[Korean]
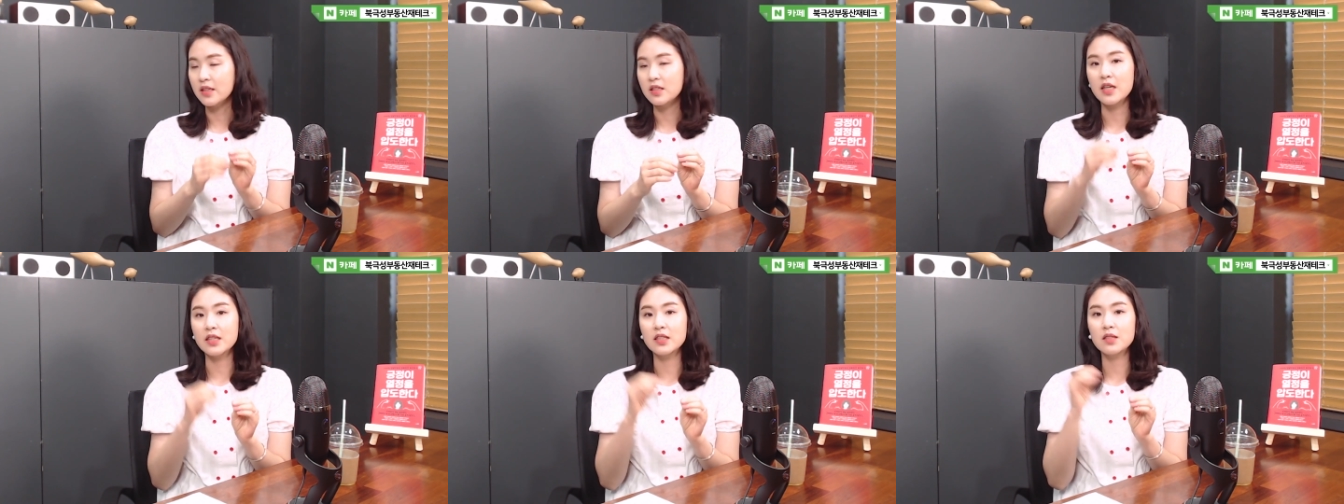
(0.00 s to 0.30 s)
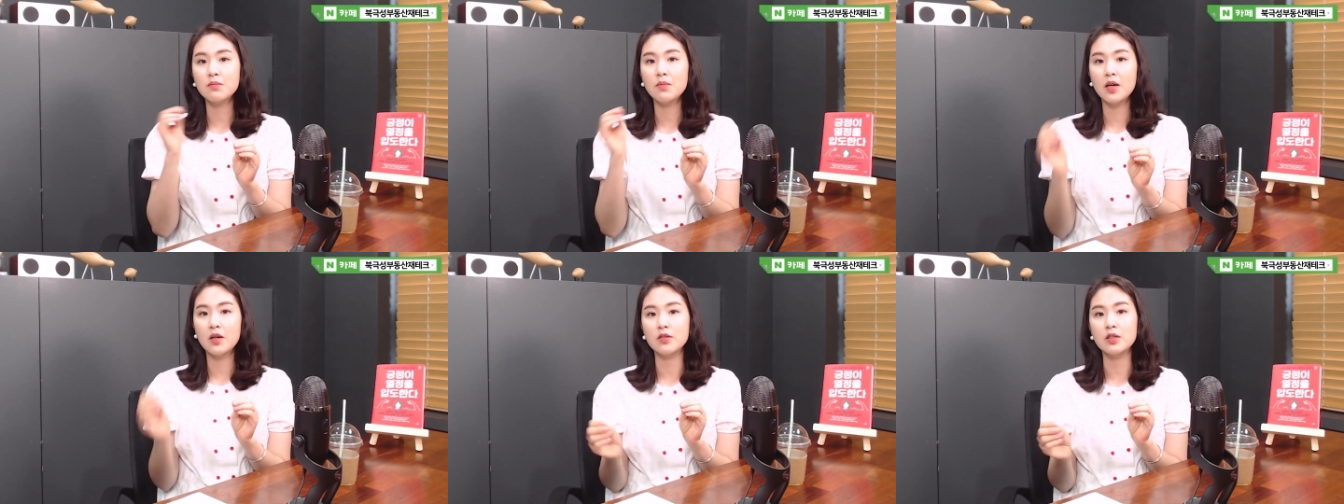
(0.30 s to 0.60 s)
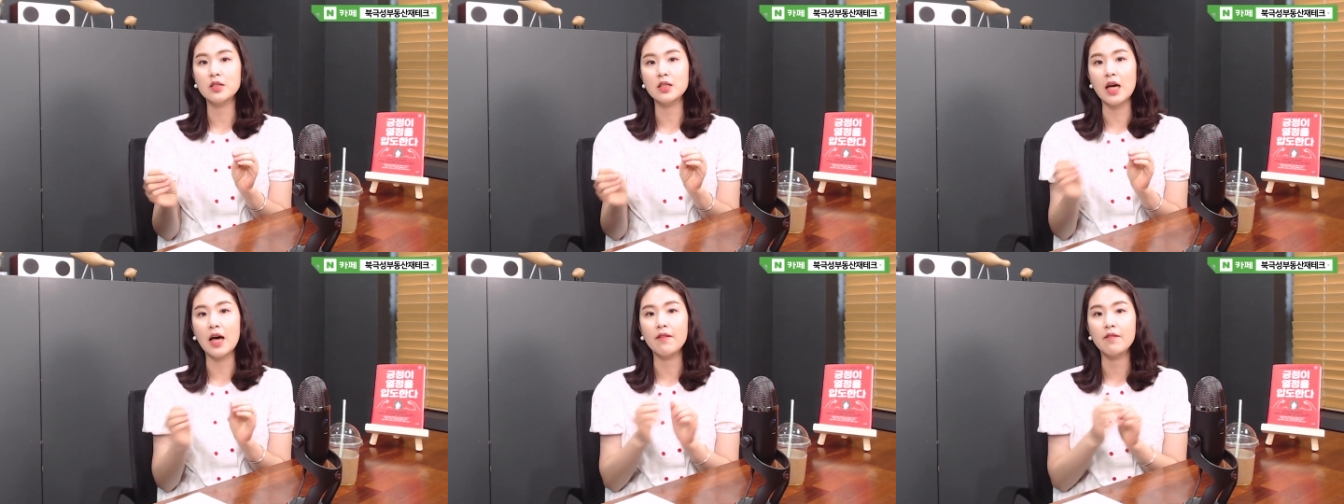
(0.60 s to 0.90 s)
내 집
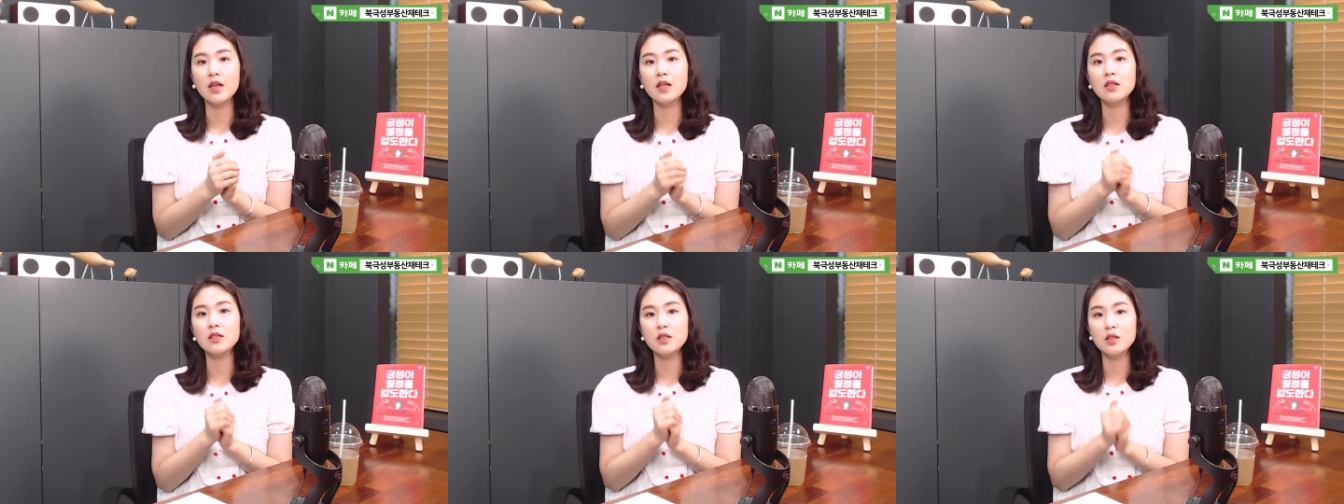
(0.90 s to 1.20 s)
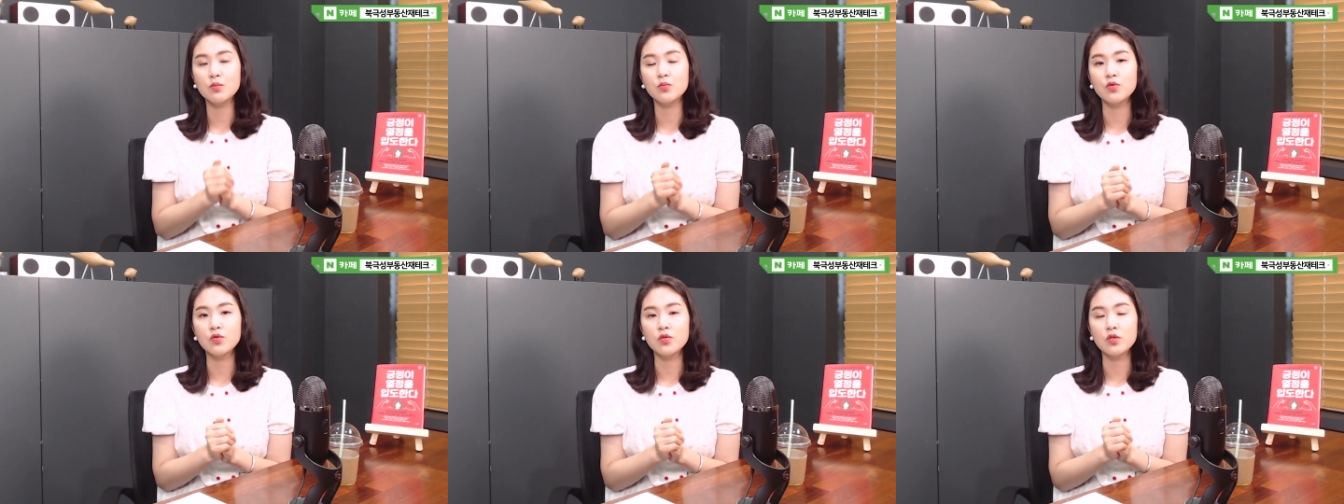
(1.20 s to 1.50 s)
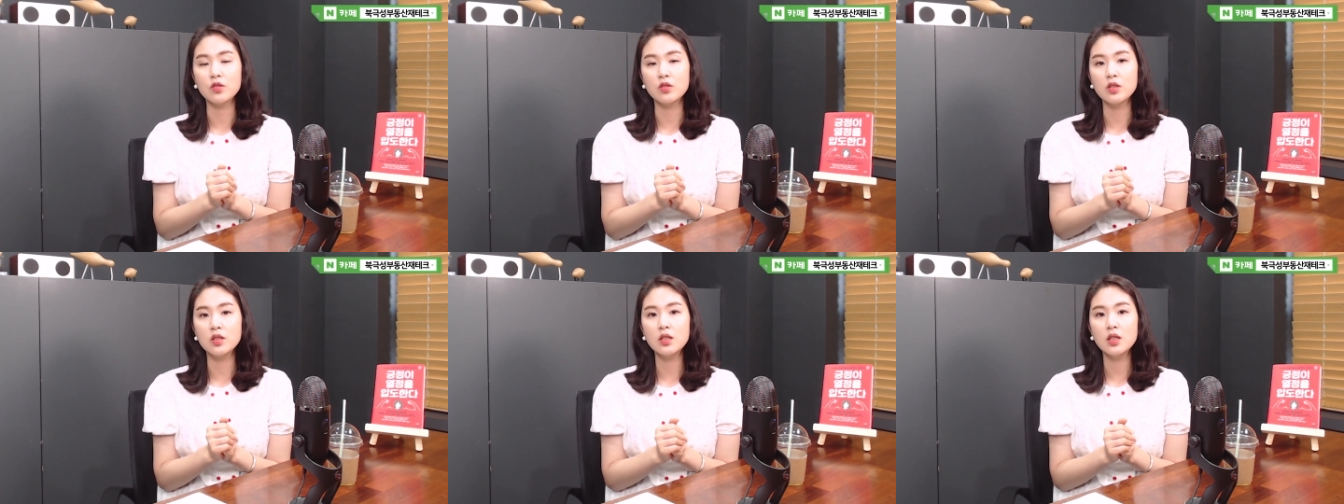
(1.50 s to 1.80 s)
마련이 이제 안 되시는
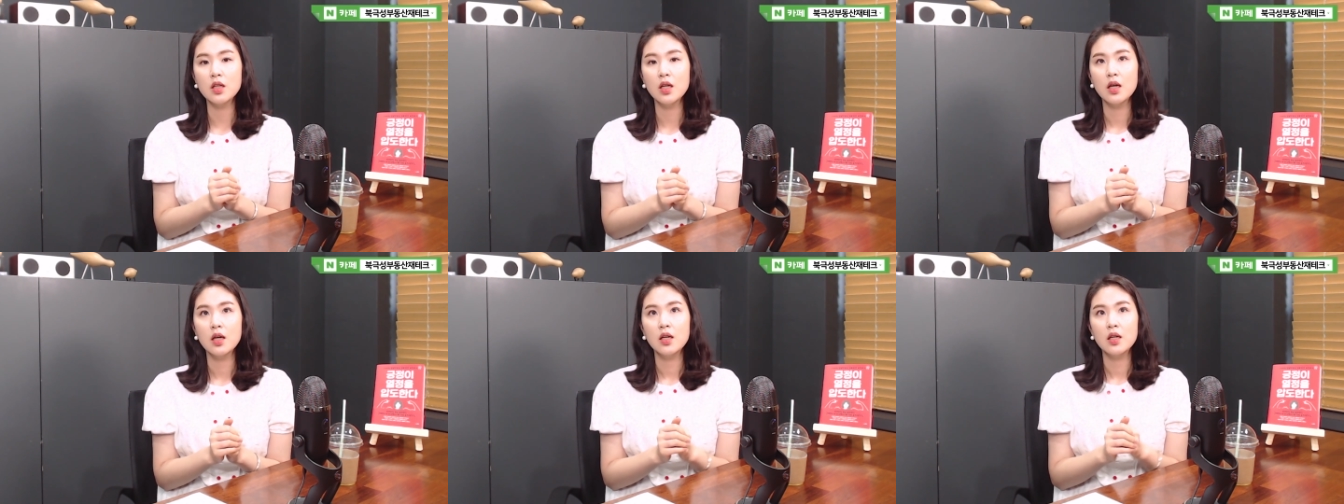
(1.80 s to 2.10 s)
분들은